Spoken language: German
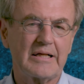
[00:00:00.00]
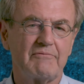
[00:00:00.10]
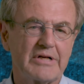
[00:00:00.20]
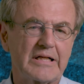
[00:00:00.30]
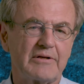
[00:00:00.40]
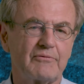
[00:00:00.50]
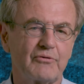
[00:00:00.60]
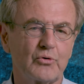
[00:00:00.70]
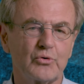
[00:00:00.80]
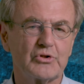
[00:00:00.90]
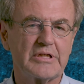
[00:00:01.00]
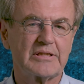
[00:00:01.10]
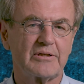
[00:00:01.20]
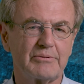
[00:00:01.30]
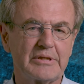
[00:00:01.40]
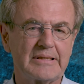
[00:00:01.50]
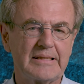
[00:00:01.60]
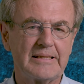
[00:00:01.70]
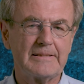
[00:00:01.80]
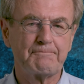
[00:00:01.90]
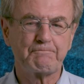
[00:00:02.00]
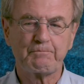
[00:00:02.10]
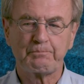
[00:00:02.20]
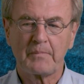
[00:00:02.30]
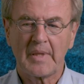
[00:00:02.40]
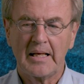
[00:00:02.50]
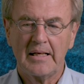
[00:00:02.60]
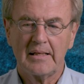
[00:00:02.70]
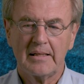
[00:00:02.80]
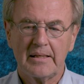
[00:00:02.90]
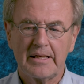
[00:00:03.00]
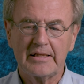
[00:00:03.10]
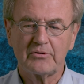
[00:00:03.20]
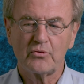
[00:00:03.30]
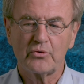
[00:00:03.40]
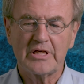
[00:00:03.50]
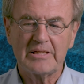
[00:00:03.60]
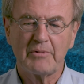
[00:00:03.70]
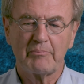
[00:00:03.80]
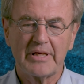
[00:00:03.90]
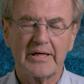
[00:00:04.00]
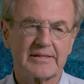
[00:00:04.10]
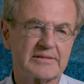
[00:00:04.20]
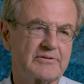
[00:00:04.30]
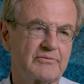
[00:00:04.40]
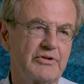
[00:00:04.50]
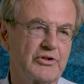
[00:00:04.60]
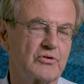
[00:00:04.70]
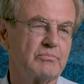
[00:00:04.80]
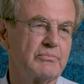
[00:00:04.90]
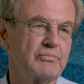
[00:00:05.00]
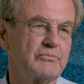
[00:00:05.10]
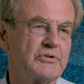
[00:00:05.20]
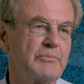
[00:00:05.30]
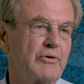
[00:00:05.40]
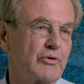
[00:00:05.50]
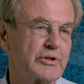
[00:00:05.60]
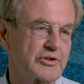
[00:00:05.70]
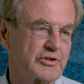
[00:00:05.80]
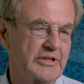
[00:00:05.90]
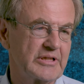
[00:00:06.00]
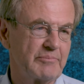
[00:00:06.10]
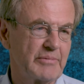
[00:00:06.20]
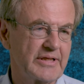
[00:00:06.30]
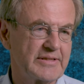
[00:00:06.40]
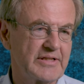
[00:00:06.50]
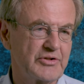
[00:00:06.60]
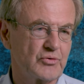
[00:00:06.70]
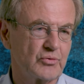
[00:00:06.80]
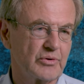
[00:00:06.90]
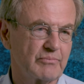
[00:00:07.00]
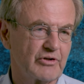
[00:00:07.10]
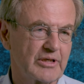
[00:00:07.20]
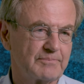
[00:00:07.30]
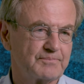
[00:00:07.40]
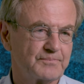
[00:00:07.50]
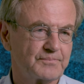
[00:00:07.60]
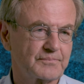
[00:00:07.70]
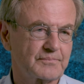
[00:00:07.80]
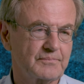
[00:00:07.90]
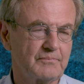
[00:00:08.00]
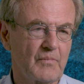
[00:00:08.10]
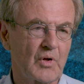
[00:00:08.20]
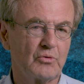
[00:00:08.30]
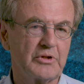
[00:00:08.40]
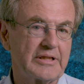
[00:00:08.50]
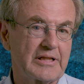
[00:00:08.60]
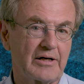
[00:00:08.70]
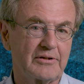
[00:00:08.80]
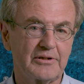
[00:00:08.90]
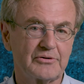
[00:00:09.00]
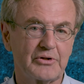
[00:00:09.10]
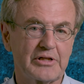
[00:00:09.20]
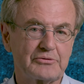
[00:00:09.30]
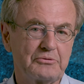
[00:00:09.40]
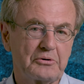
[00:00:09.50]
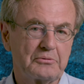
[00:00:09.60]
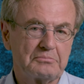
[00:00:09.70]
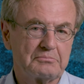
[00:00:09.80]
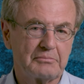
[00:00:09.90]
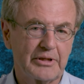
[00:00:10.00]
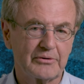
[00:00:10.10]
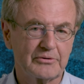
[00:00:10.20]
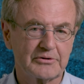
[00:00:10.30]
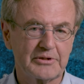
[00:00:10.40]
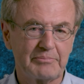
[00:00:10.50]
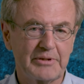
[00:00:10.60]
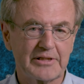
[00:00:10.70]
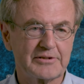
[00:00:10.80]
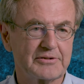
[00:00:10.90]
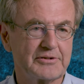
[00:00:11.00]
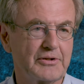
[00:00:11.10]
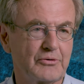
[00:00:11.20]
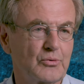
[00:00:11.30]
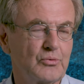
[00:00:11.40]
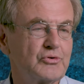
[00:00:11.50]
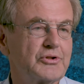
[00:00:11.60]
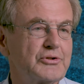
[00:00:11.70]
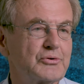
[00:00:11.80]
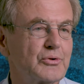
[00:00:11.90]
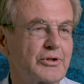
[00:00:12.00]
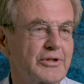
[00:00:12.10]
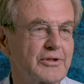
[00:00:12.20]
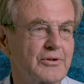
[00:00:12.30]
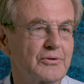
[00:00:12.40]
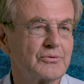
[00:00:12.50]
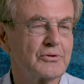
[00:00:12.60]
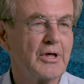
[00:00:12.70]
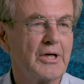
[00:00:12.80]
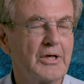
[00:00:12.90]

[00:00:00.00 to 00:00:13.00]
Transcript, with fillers: Ich wirklich fokussiert habe ich die Ethologie immer mehr erst, wie ich schon ziemlich fortgeschritten im Medizinstudium war. Und ich dachte zuerst, ja, mein Gott, es gibt Ärzte, sie sind Kunsthistoriker und